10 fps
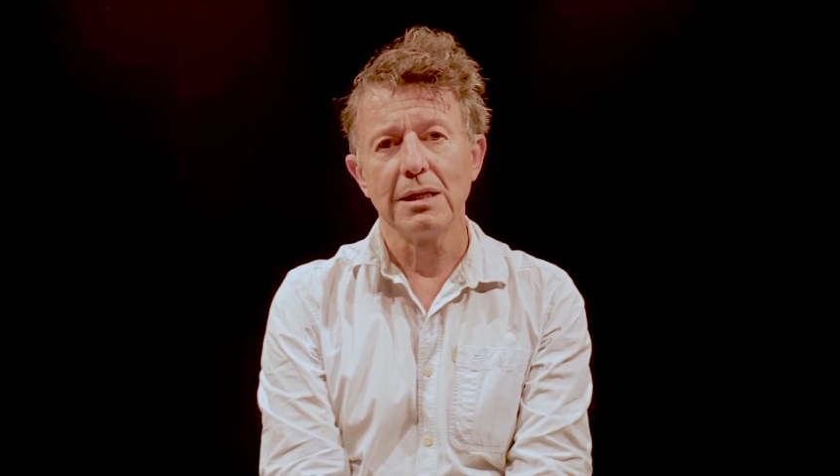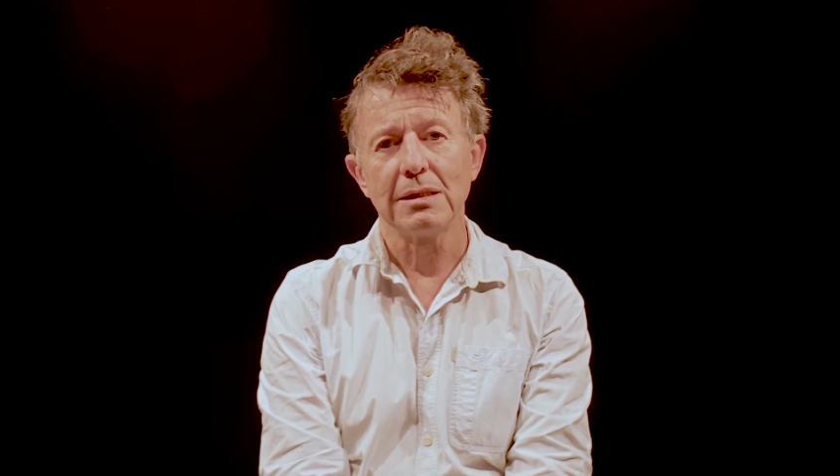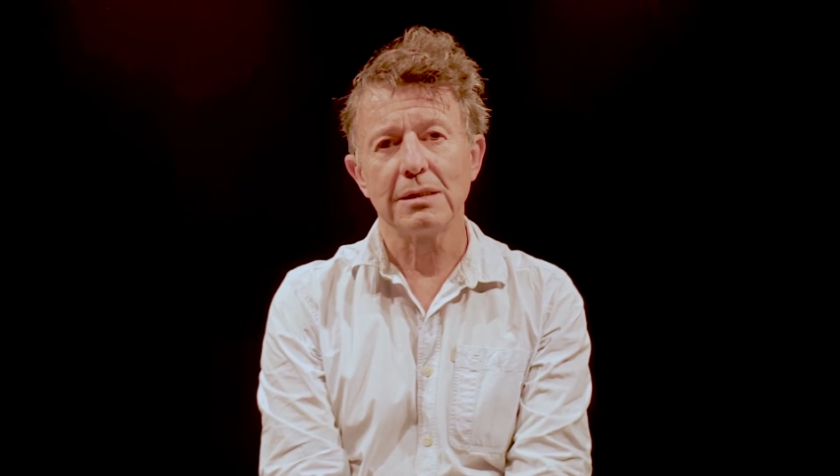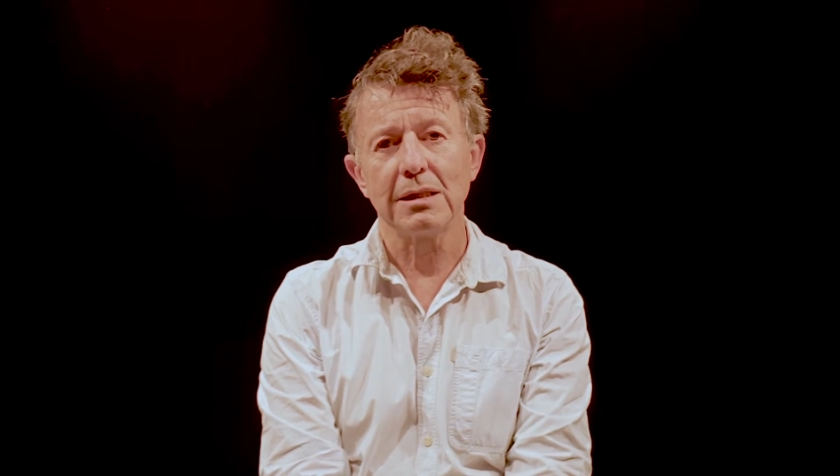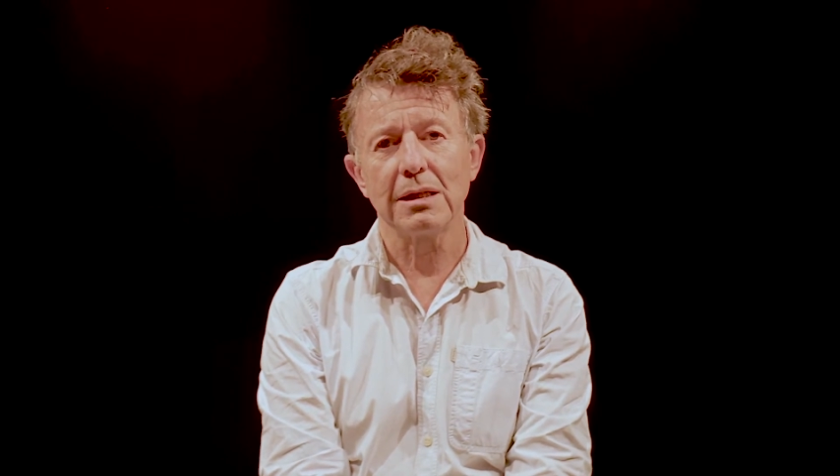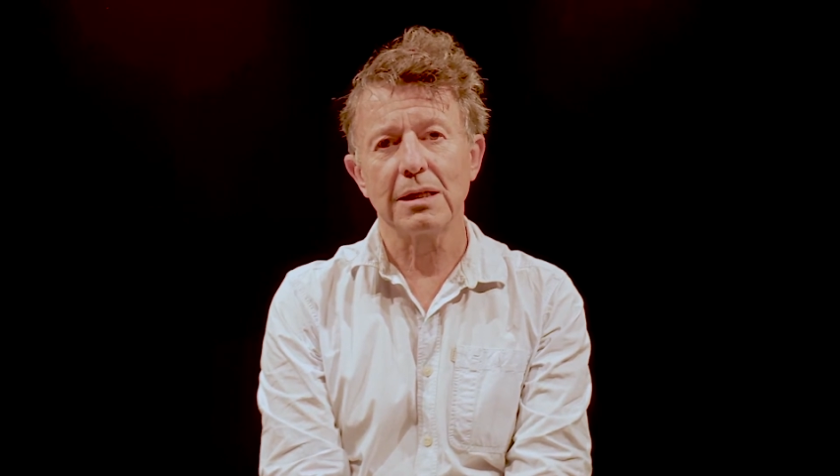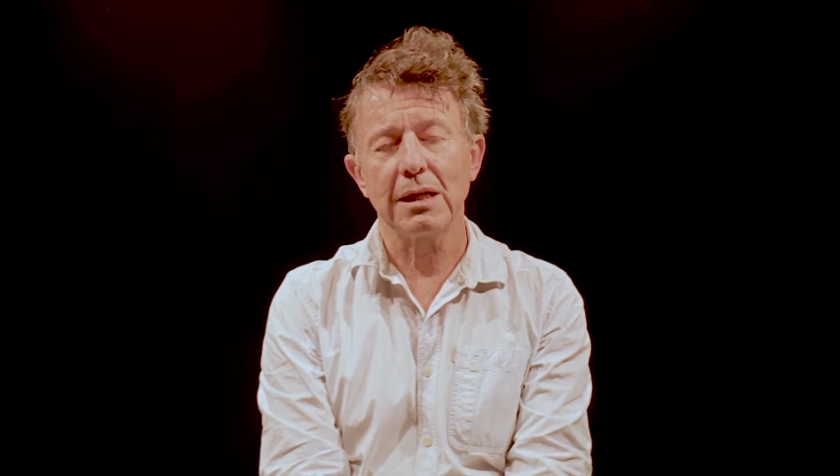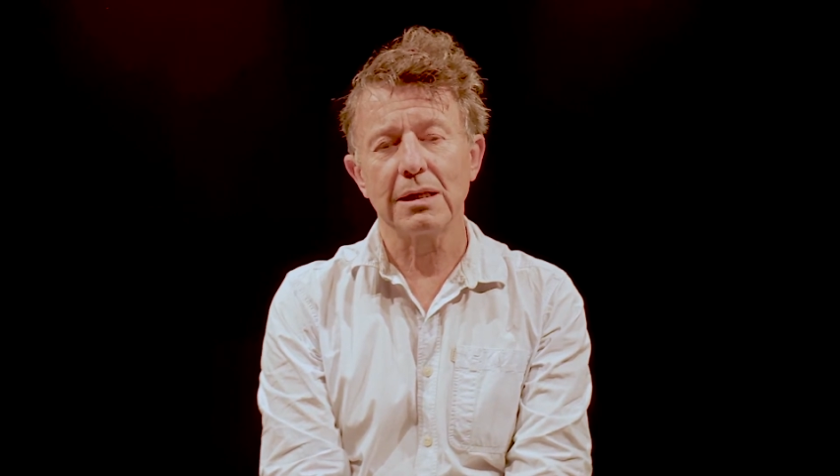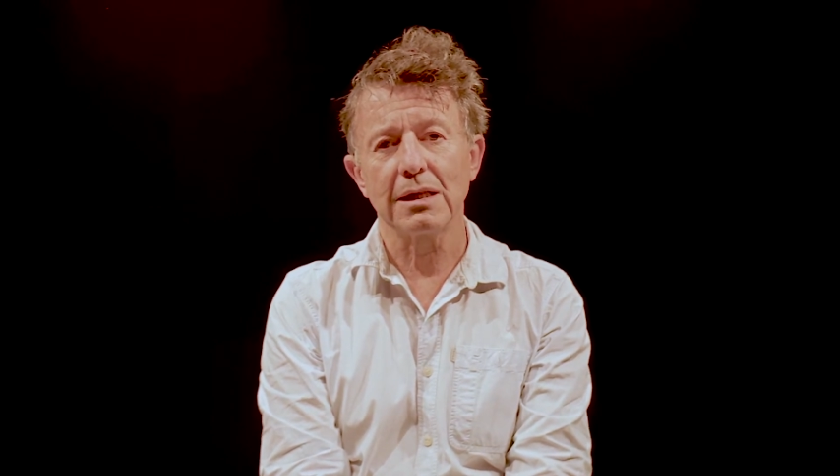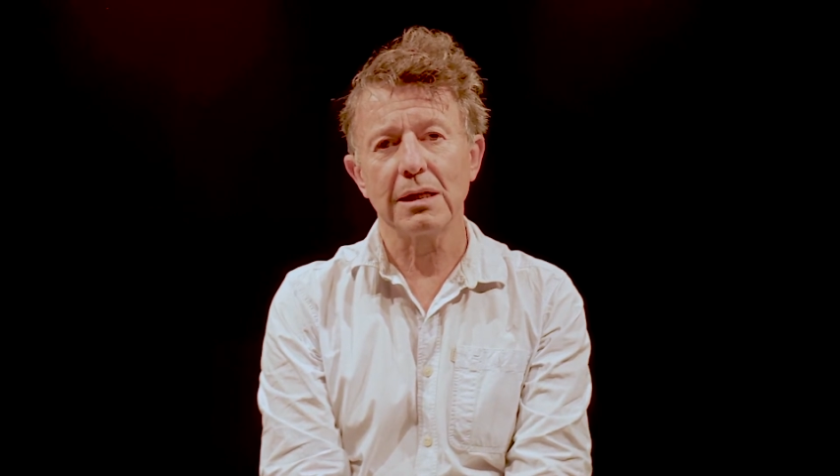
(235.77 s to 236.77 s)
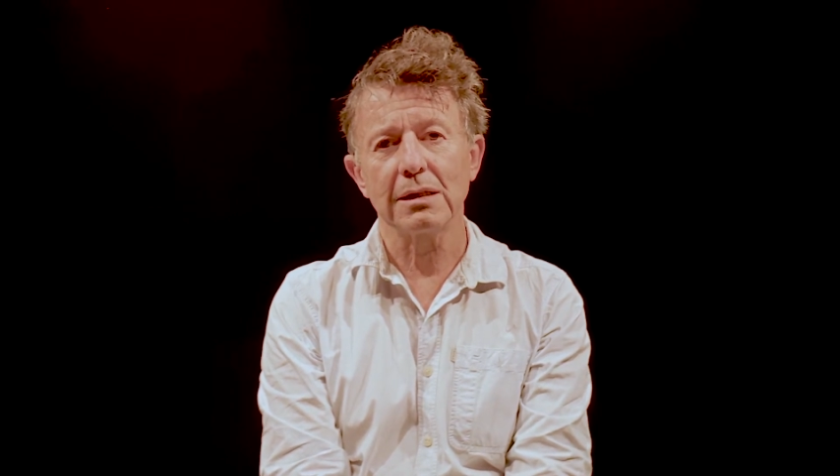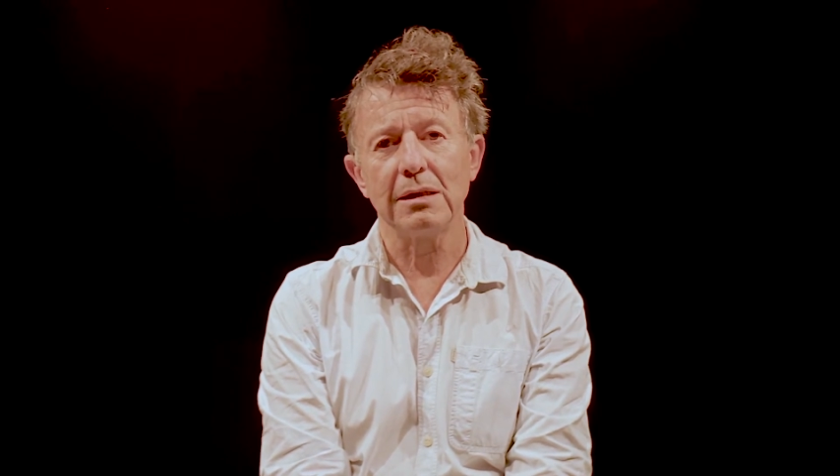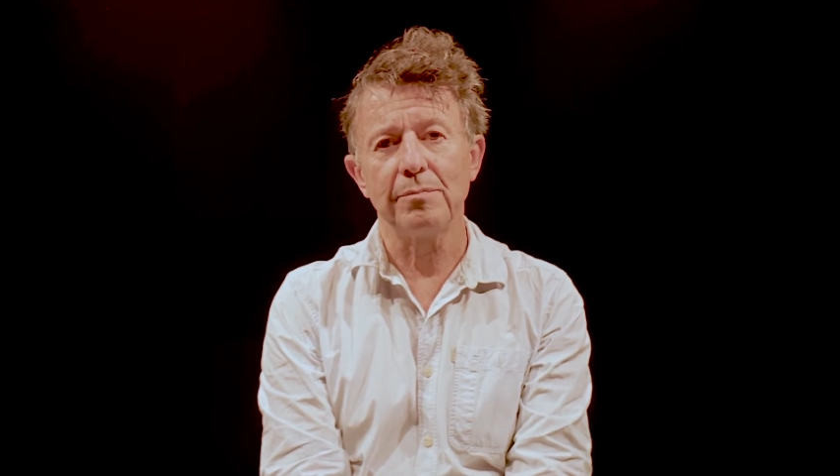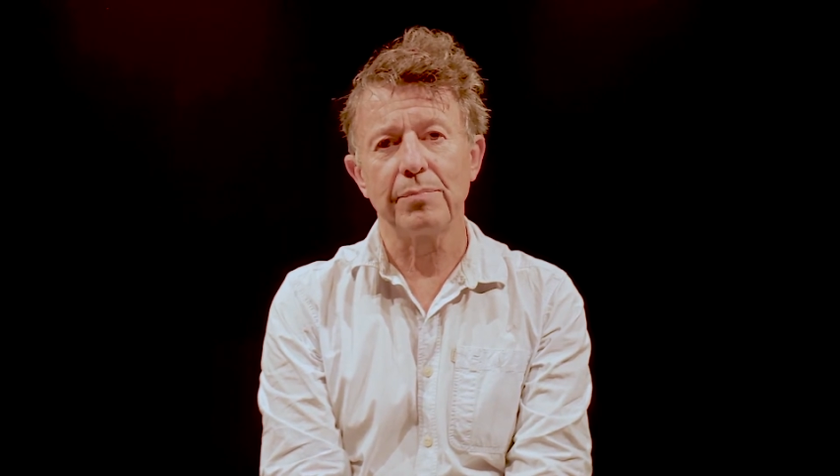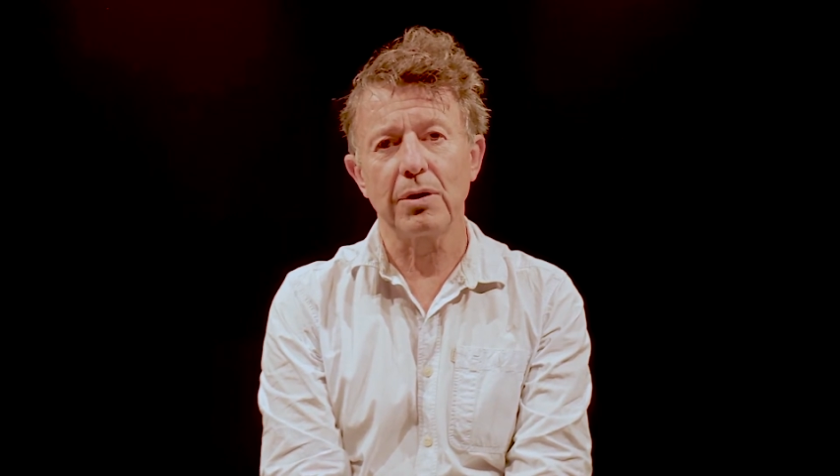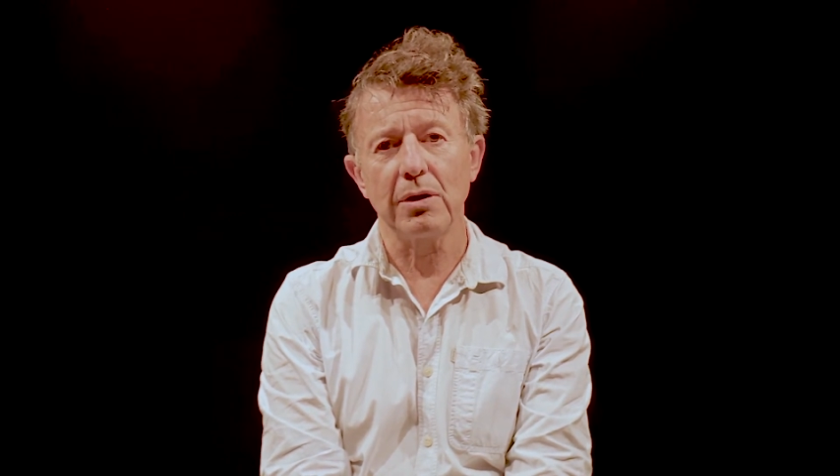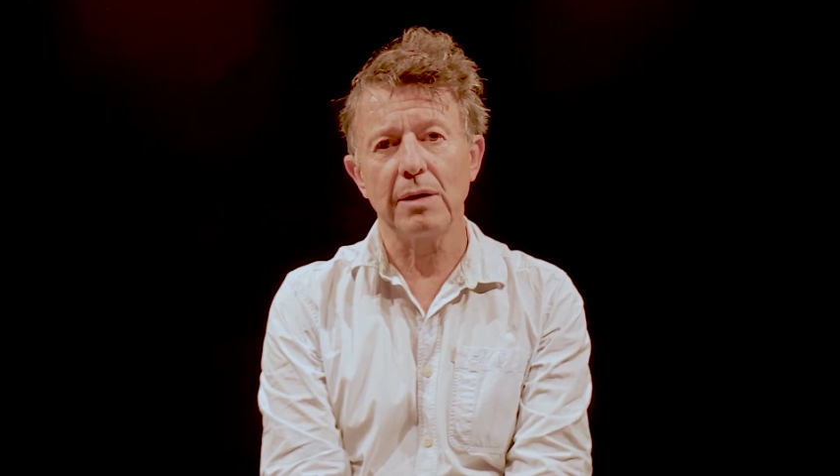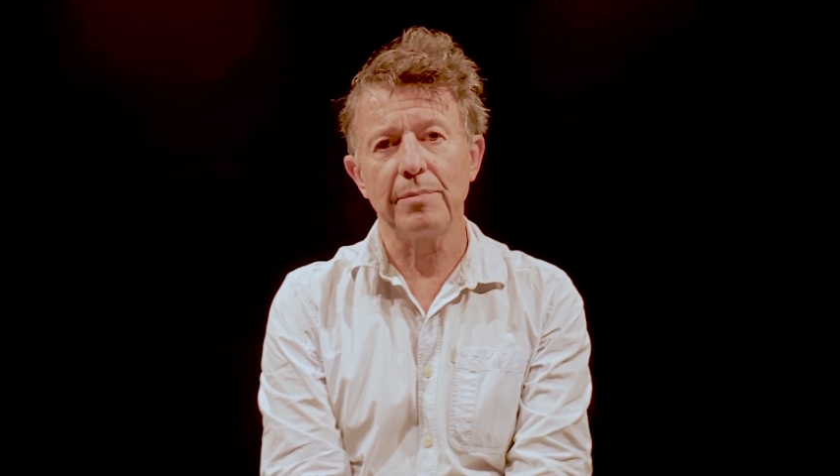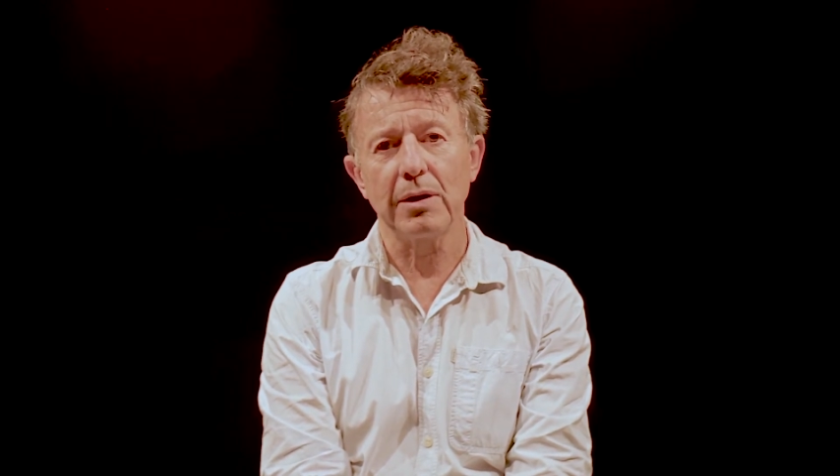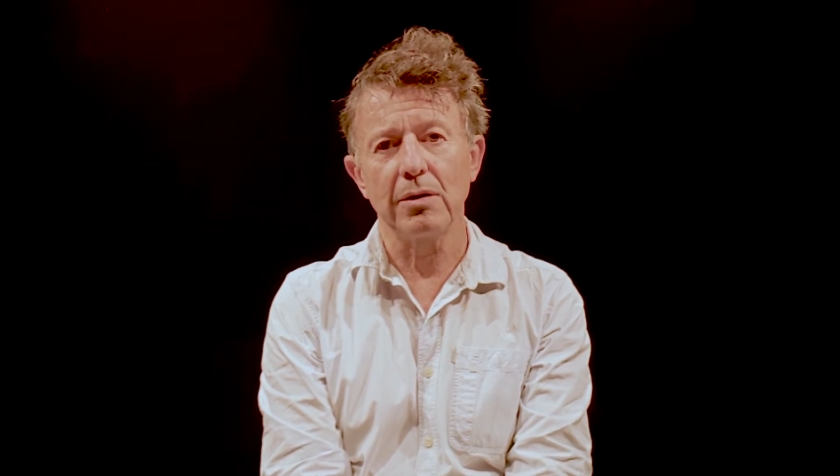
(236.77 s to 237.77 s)
c'est quelqu'un qui prend la
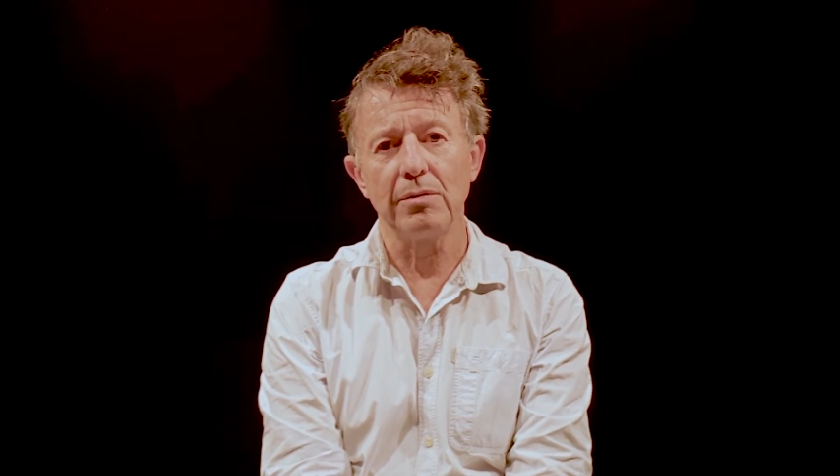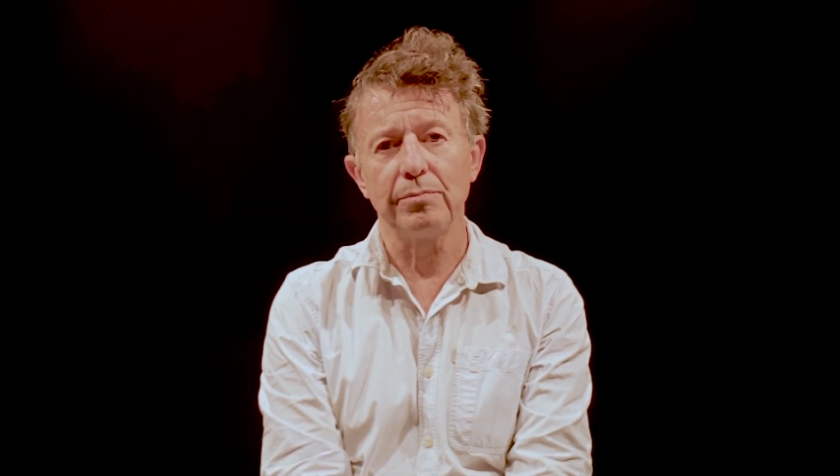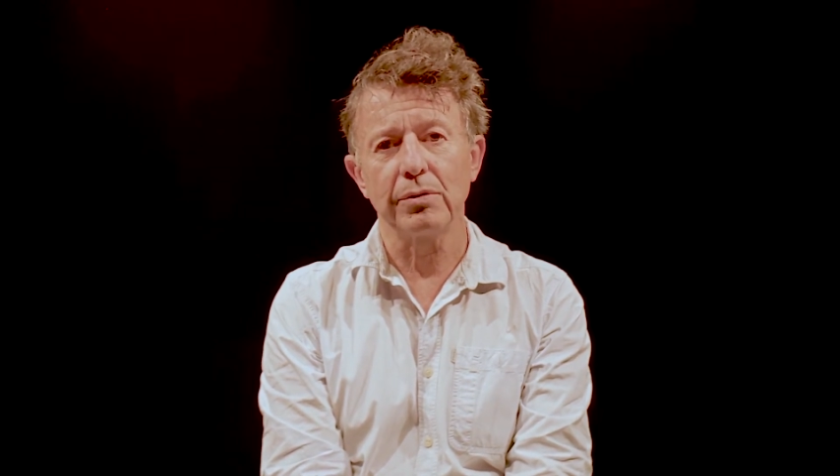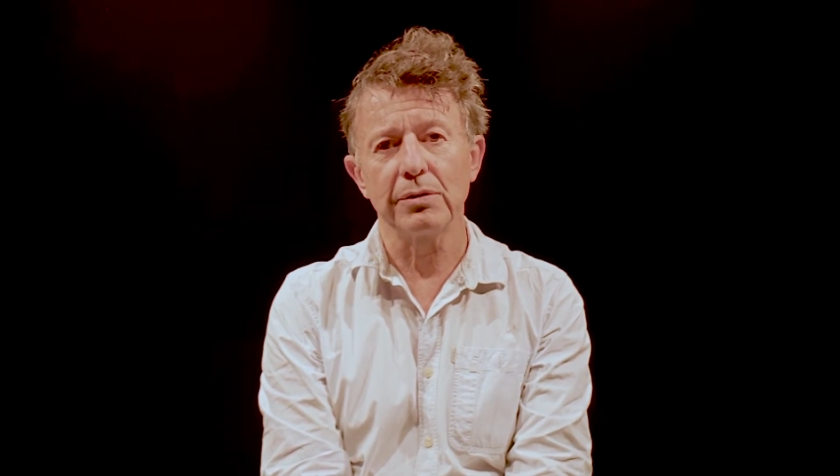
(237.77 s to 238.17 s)
parole pour